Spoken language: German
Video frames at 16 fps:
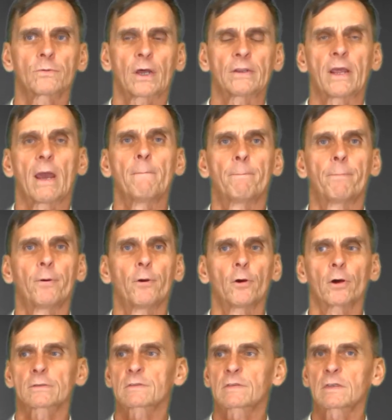dann
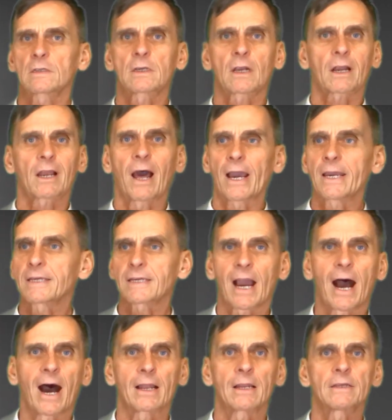empört sich
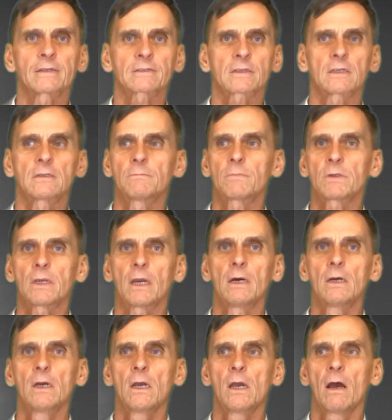gleich alles in
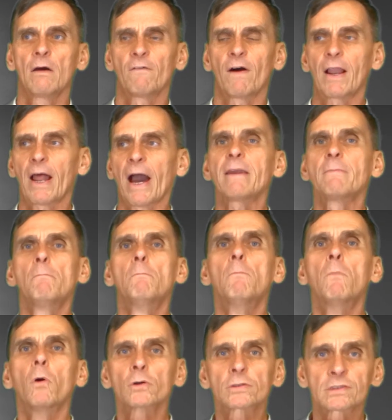mir, weil ein
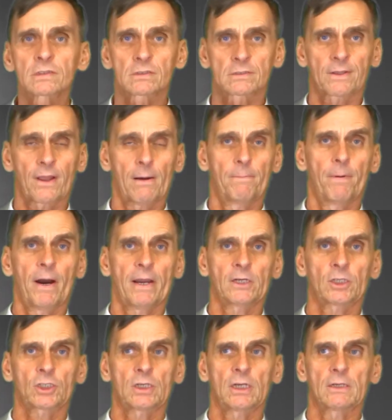Muss
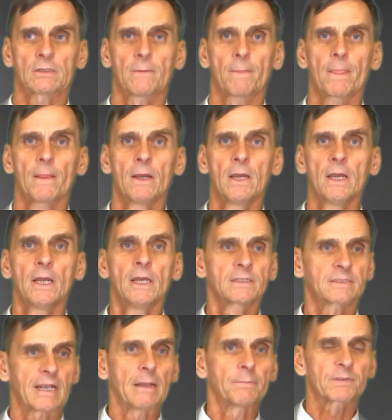dabei steht.
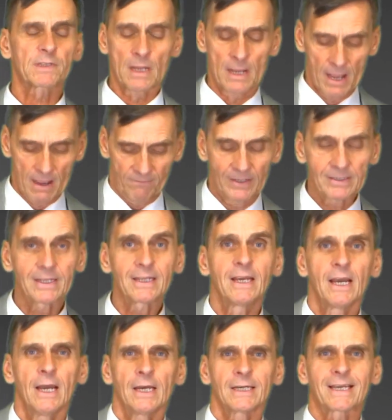Selbst wenn
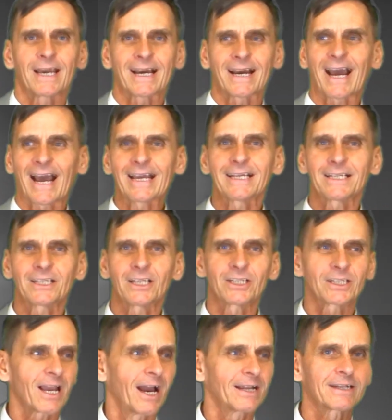die
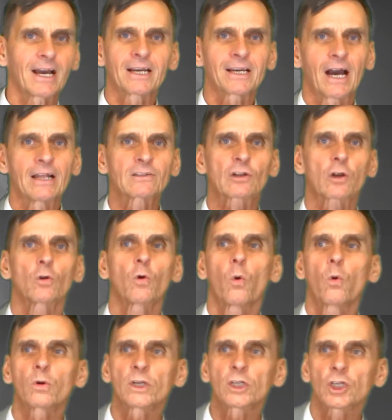Gerechtigkeit dann ganz
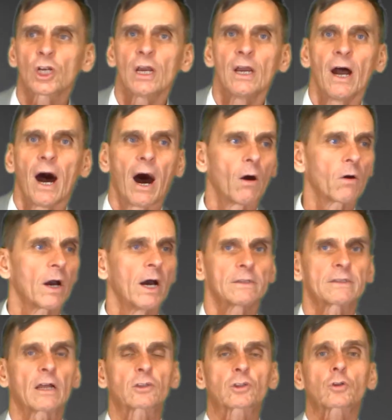logisch auch
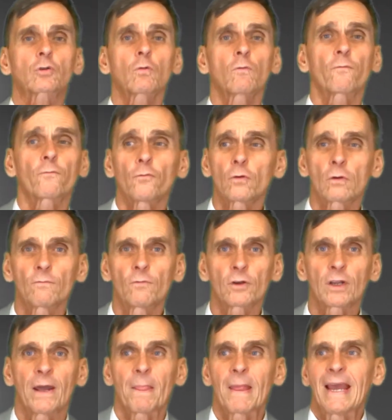dazu fügen
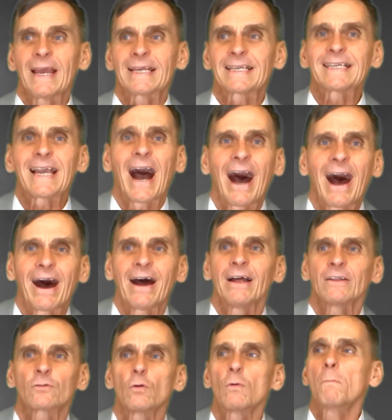würde, ja,
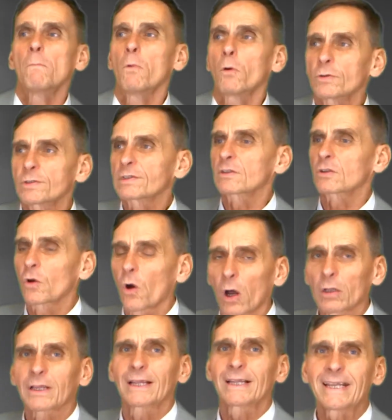du musst
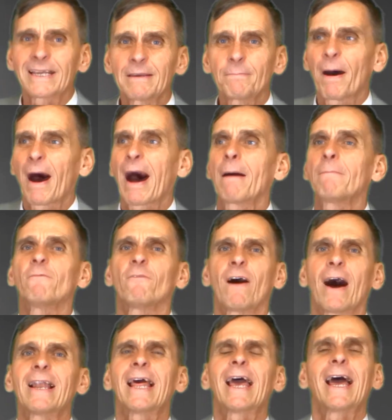Gott lieb haben,
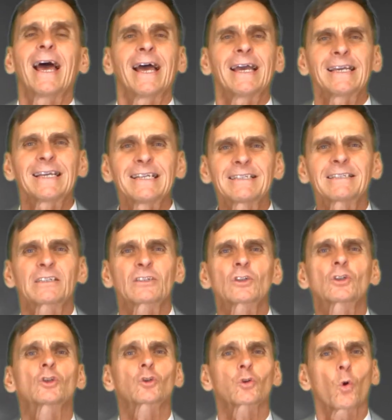weil er
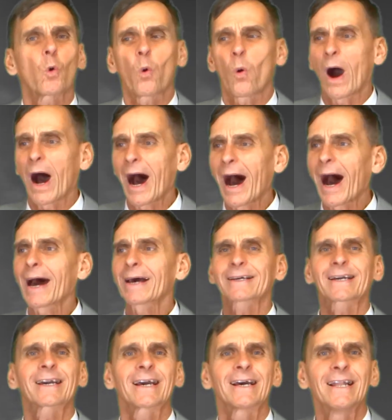ist so
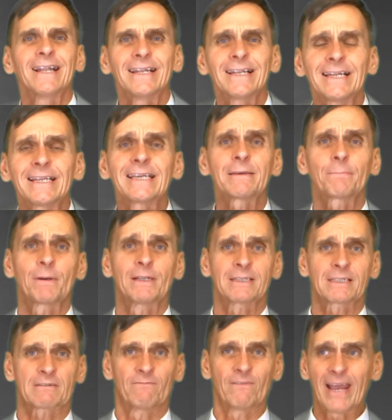arg
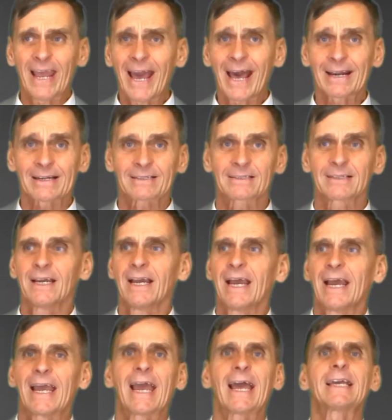liebenswert.
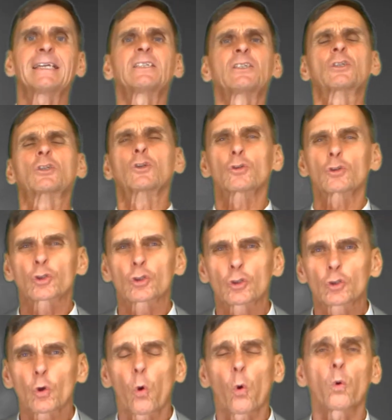Er ist
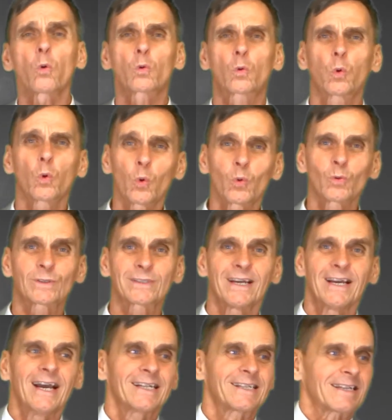so
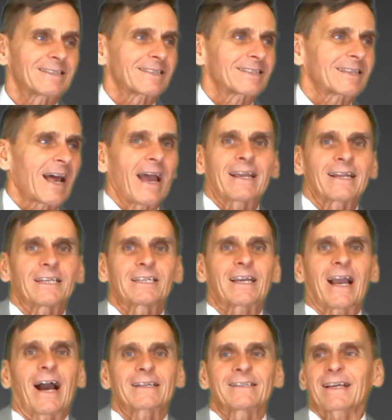gut, dass es
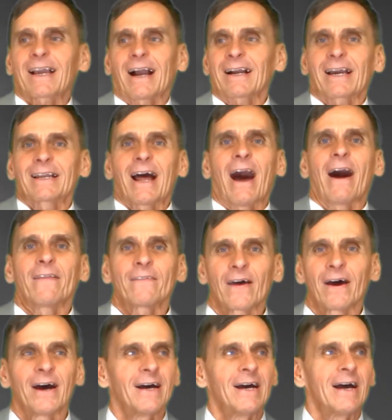eigentlich gar keine, gar keine
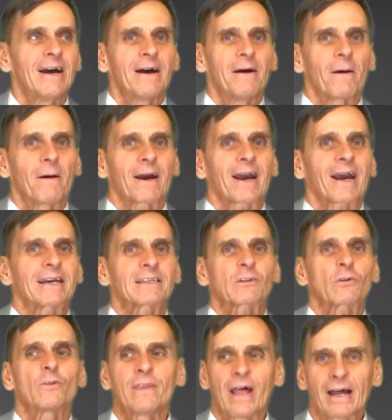andere
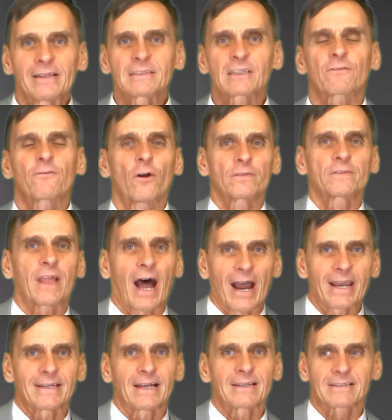Resonanz von
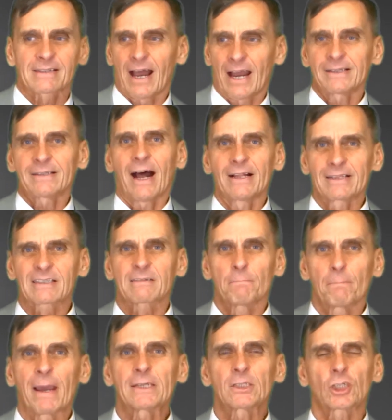deiner Seite
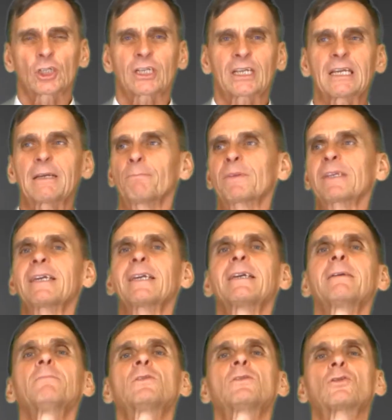als Mensch gibt,
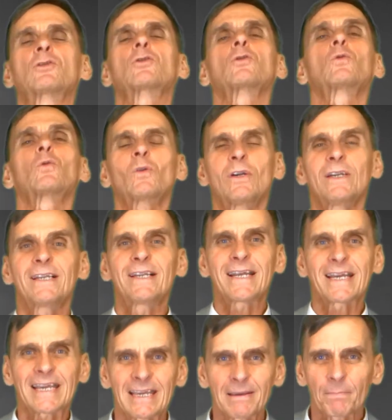ihn zu
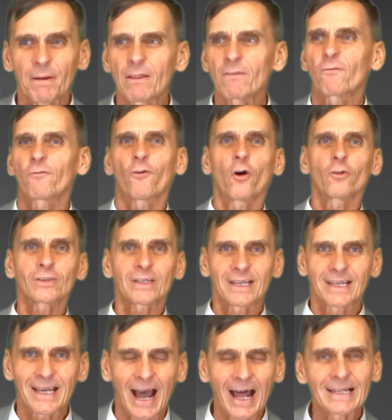lieben
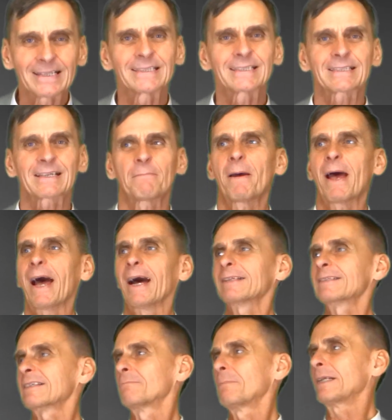von ganzem
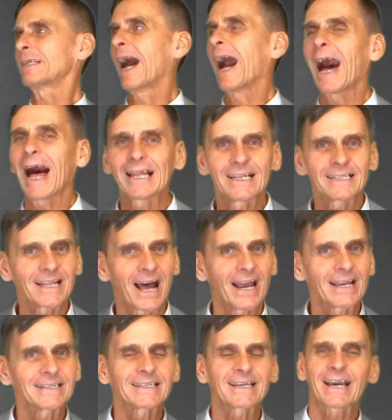Herzen, mit allen
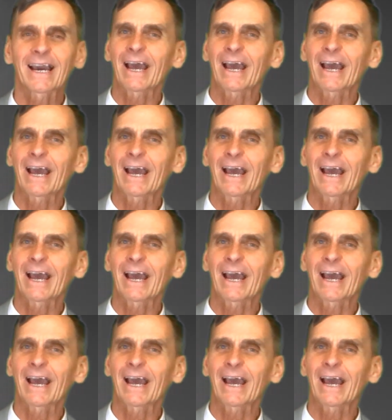deinen